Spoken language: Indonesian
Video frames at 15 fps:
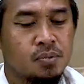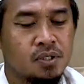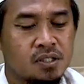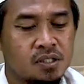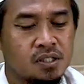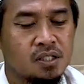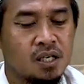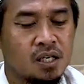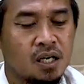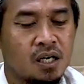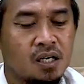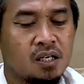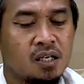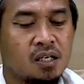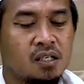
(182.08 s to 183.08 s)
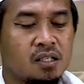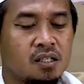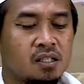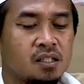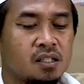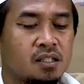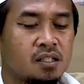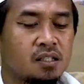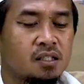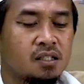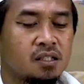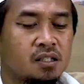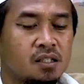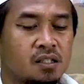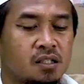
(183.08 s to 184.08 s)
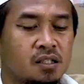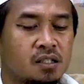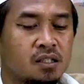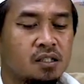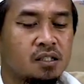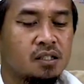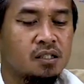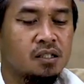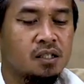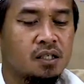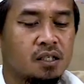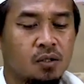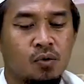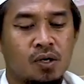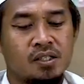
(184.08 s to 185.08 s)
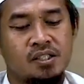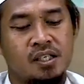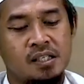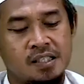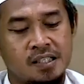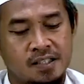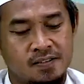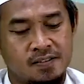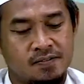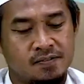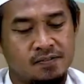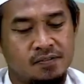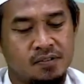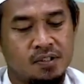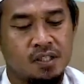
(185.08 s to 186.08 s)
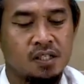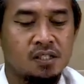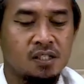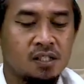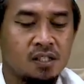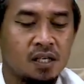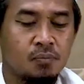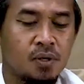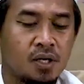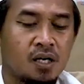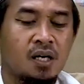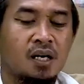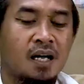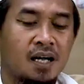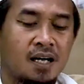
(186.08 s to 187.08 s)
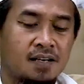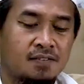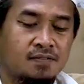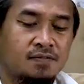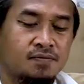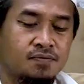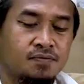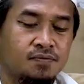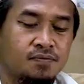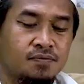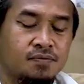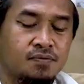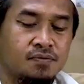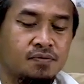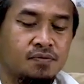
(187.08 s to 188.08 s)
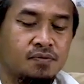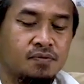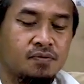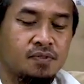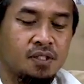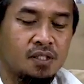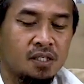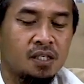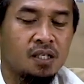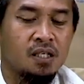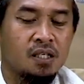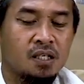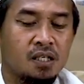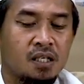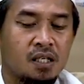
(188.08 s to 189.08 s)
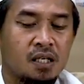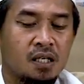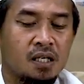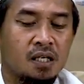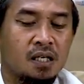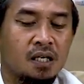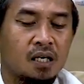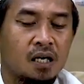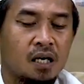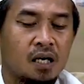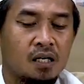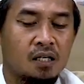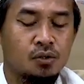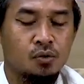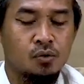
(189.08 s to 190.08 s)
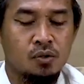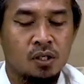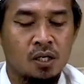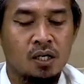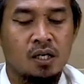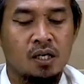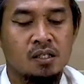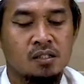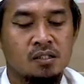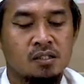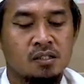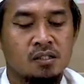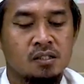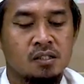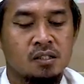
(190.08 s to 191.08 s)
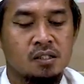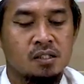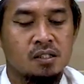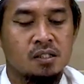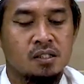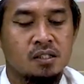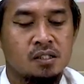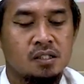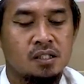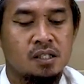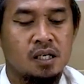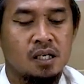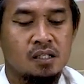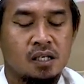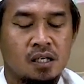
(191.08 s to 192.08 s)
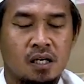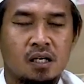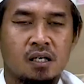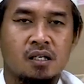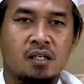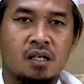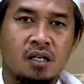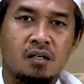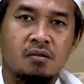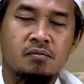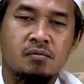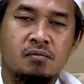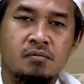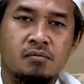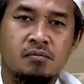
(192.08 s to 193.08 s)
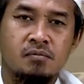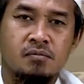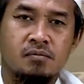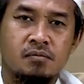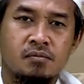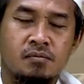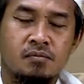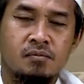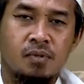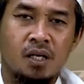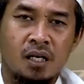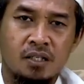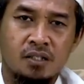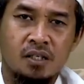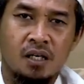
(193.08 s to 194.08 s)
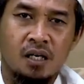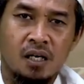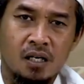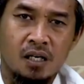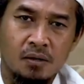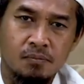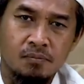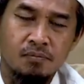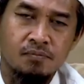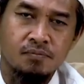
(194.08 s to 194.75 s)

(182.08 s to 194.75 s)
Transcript: besi yang ada di ya di wajahnya. Jadi tidak bergerak. Jadi ya ada juga yang dikatakan di dalam bahasa Arab